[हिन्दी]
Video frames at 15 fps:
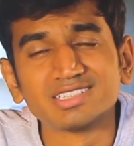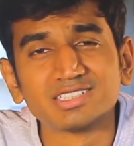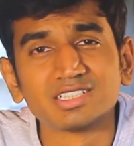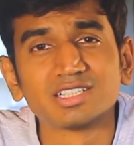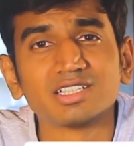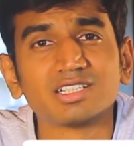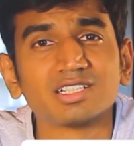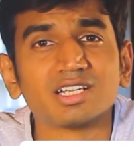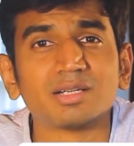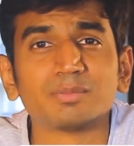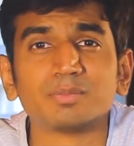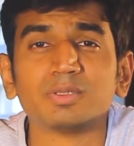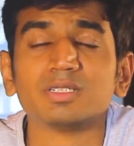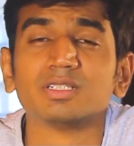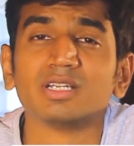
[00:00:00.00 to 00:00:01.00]
गैजेट है अगर
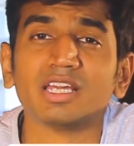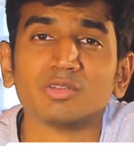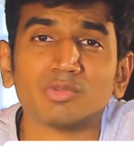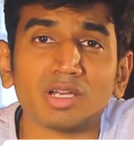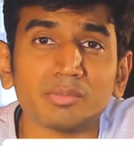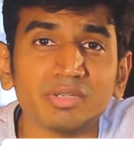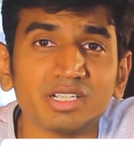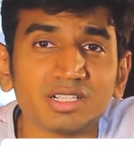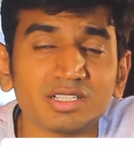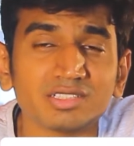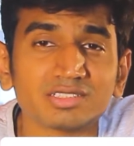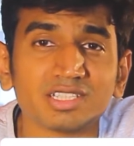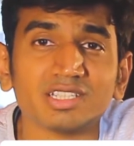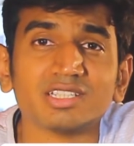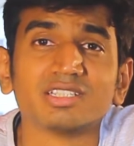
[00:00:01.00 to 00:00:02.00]
आप
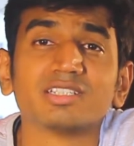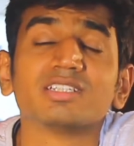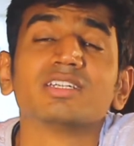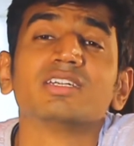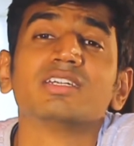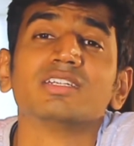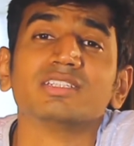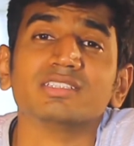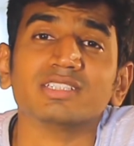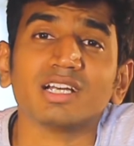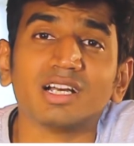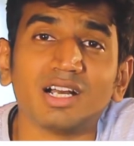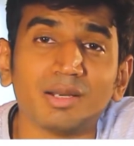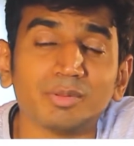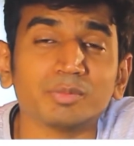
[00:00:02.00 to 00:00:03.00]
एनवायरमेंटलिस्ट हैं
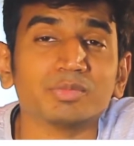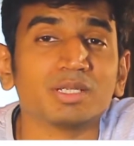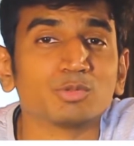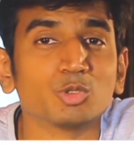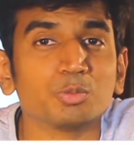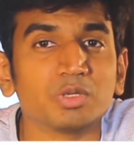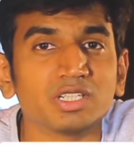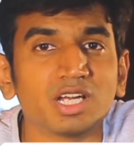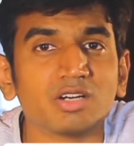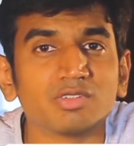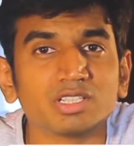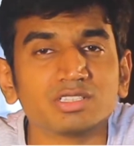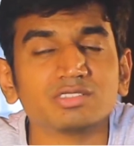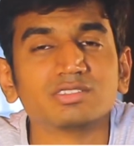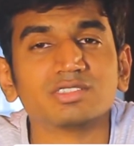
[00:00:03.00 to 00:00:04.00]
या आप अपने आप को
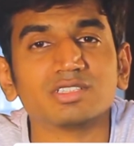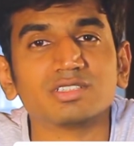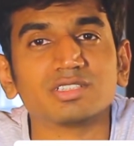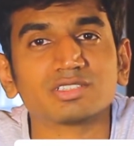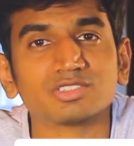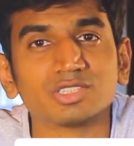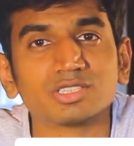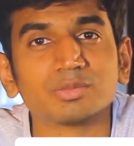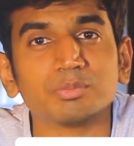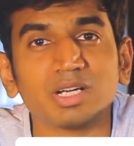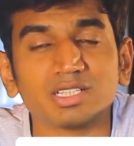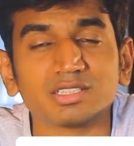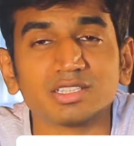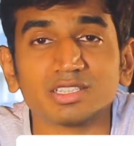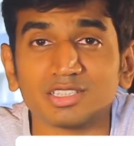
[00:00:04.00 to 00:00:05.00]
पर्यावरण संरक्षक
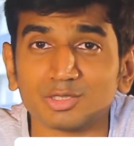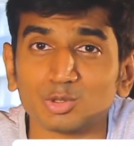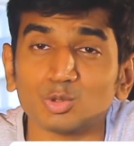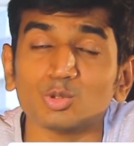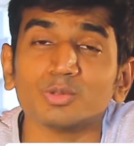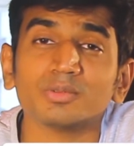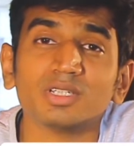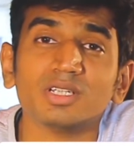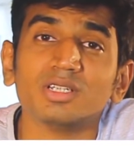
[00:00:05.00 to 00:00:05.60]
मानते हैं तो